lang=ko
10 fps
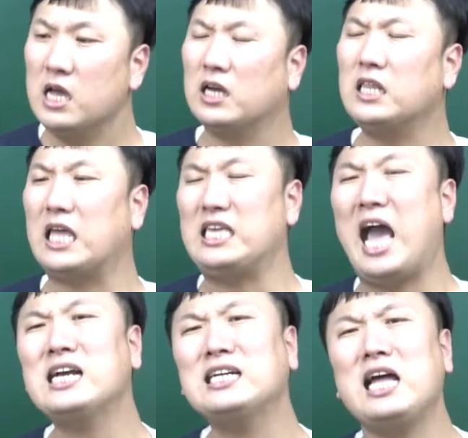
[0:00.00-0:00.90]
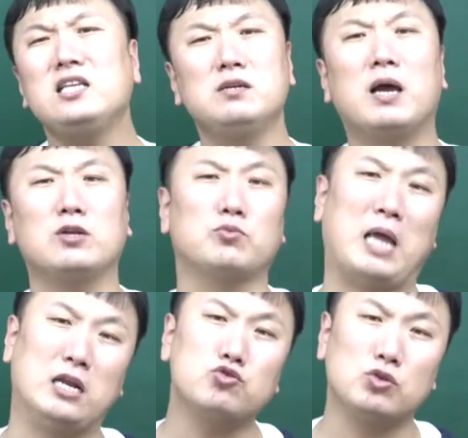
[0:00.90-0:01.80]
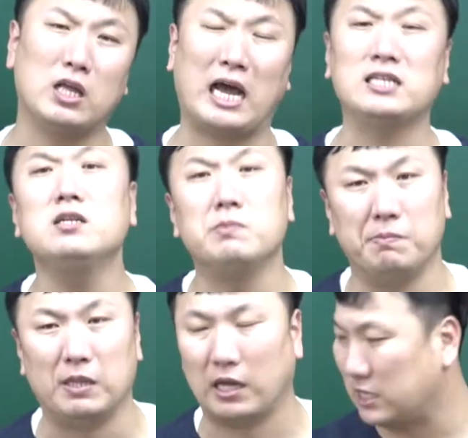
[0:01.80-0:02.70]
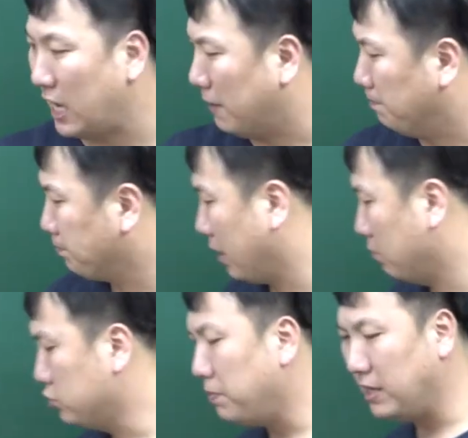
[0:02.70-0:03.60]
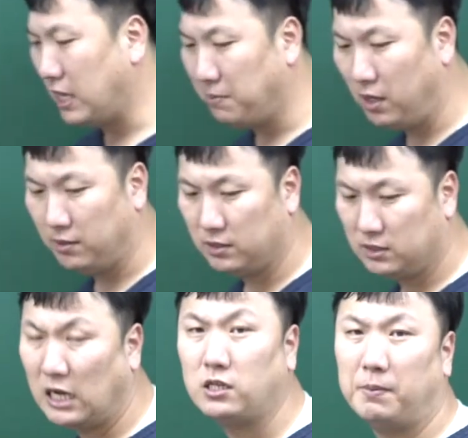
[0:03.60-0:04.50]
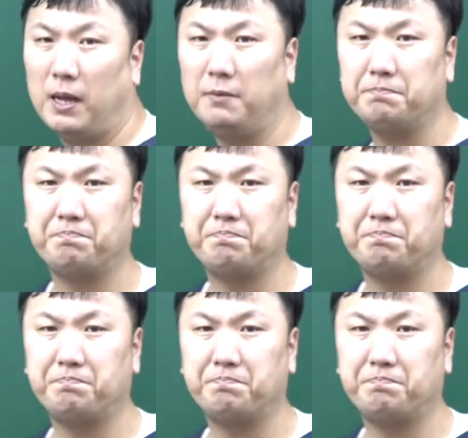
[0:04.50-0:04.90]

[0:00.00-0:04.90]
근데 약간 의미가 좀 다를 수 있는데 같은 의미입니다. 자, 무슨 말이냐면 잘 들어봐.